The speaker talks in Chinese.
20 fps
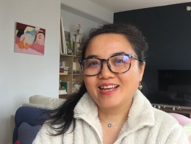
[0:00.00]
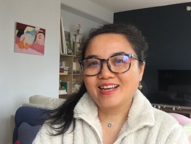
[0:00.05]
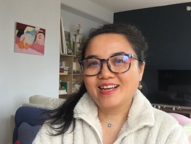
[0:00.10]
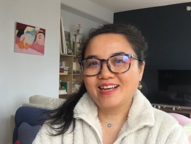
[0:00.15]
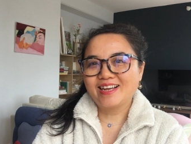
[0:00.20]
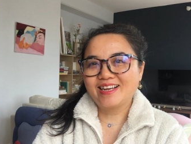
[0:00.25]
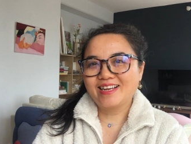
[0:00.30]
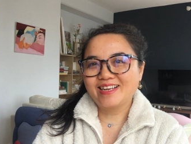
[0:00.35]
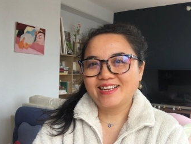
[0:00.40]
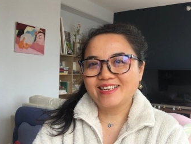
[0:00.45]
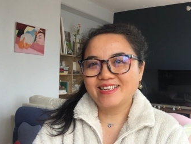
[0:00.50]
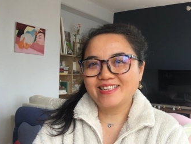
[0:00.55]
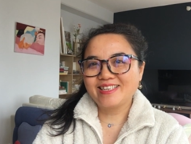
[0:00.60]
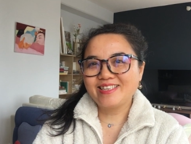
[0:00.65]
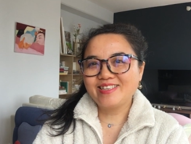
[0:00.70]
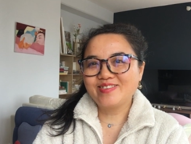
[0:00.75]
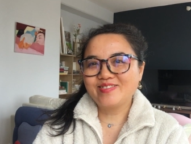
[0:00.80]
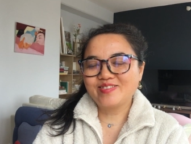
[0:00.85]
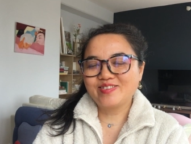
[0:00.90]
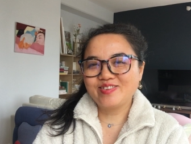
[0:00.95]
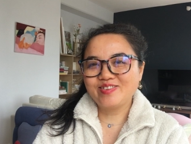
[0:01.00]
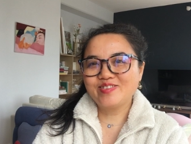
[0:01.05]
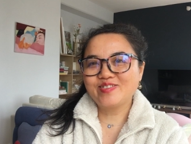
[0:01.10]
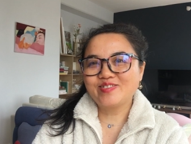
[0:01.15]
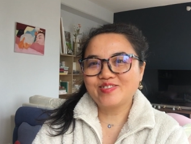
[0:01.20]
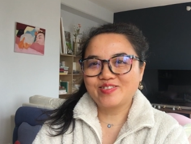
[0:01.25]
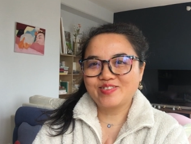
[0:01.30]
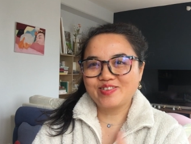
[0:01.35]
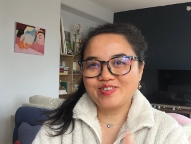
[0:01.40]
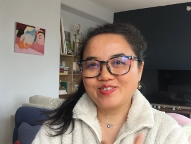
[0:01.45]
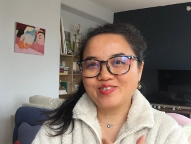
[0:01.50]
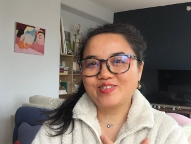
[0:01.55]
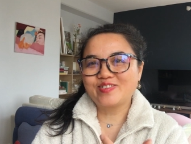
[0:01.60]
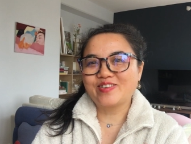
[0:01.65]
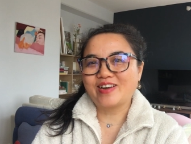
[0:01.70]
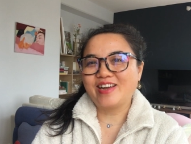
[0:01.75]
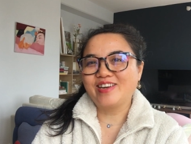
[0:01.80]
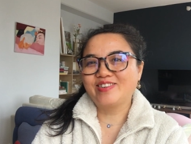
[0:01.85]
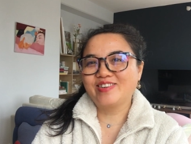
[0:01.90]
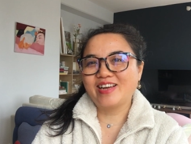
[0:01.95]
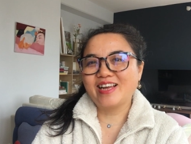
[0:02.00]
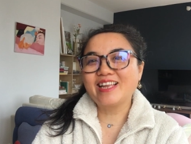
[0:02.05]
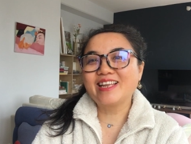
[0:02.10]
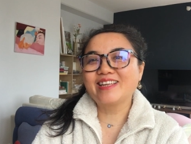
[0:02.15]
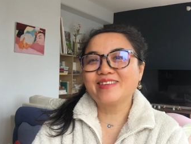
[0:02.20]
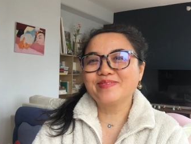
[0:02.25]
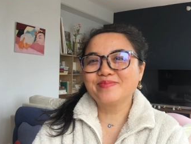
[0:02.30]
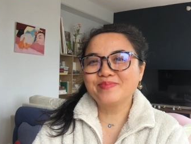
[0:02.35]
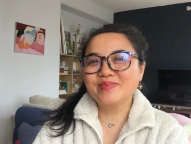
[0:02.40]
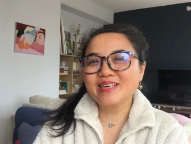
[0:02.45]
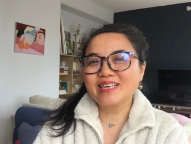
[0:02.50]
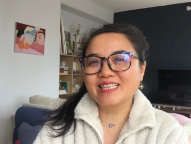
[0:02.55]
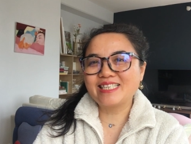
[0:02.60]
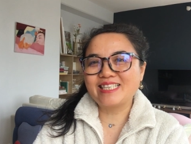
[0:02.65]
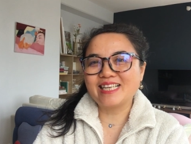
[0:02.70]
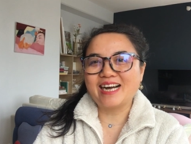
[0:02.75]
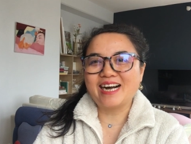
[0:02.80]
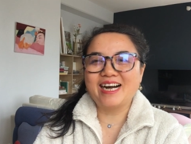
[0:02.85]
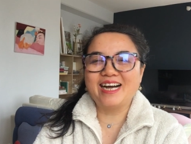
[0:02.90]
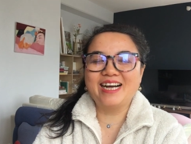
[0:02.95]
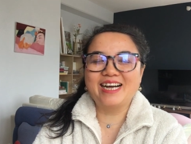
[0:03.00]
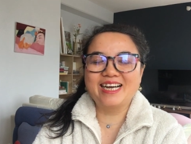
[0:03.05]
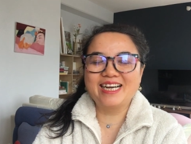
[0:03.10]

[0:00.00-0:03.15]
呃，又又又怀揣梦想，